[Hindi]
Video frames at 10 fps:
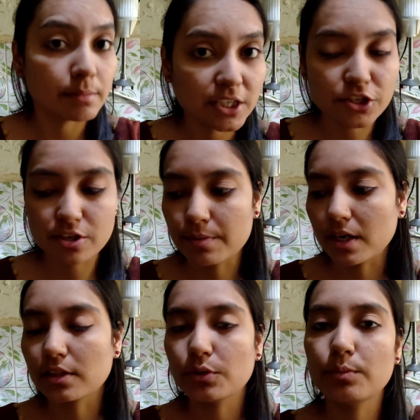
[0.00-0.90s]
मैं खिचड़ी
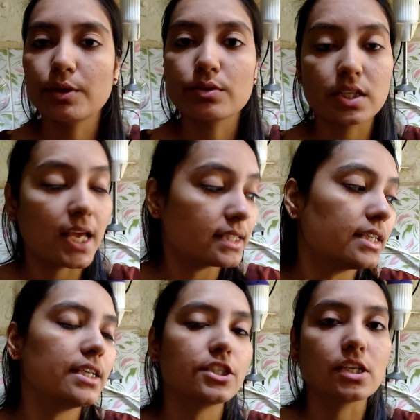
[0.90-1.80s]
बनाती हूँ बिकॉज ऐसी
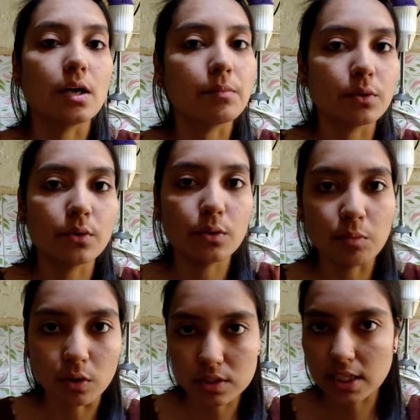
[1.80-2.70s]
खिचड़ी हम लोगों को
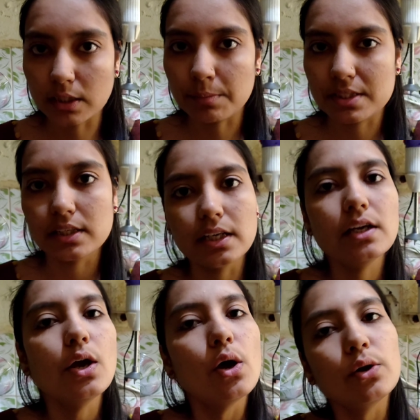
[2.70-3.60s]
बहुत ज्यादा पसंद है
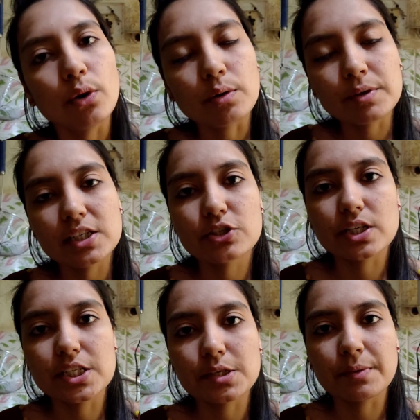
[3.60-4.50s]
नॉर्मली जो
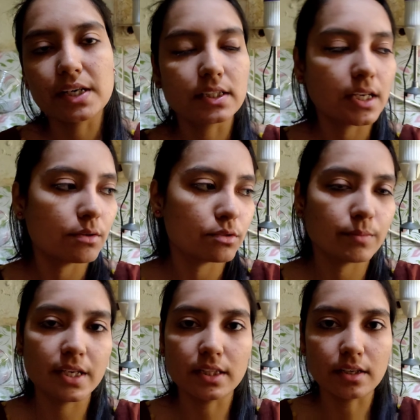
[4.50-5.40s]
खिचड़ी बनाते हैं उसमें
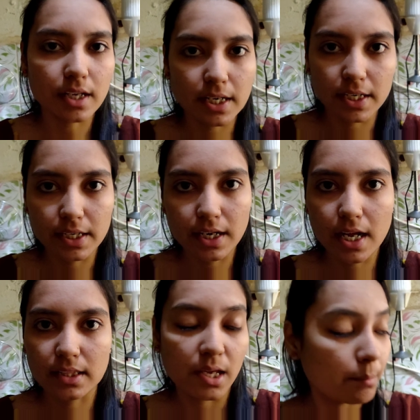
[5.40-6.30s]
ये तड़का नहीं
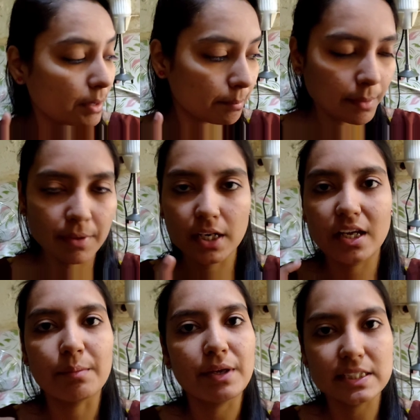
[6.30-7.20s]
लगाते हैं बट मैं मेरे
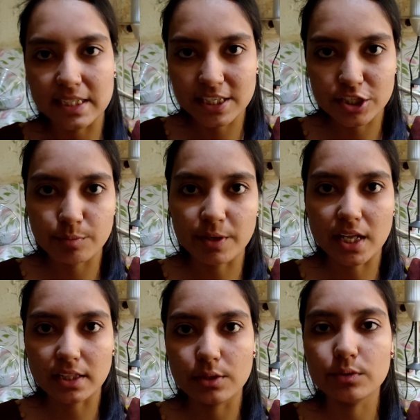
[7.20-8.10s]
घर पे ऐसी खिचड़ी
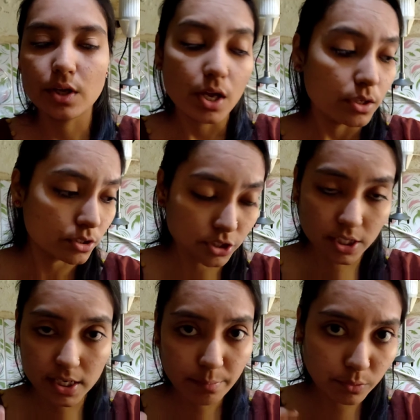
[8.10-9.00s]
बनाती हूँ तो
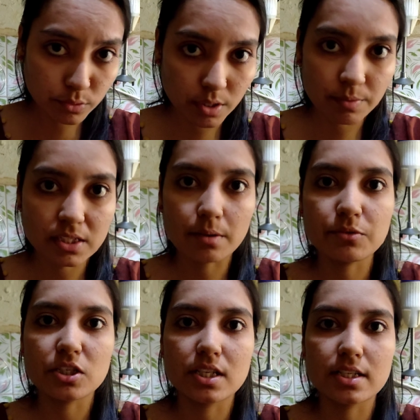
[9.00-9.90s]
चलिए अब दूसरी भी सब
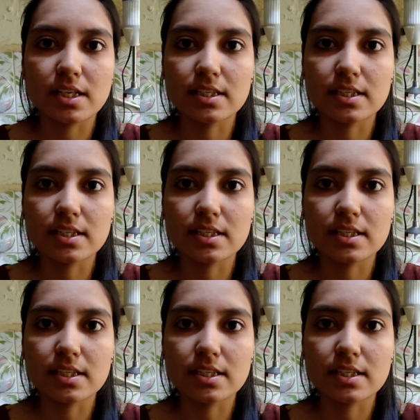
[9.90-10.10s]
चीजें जल्दी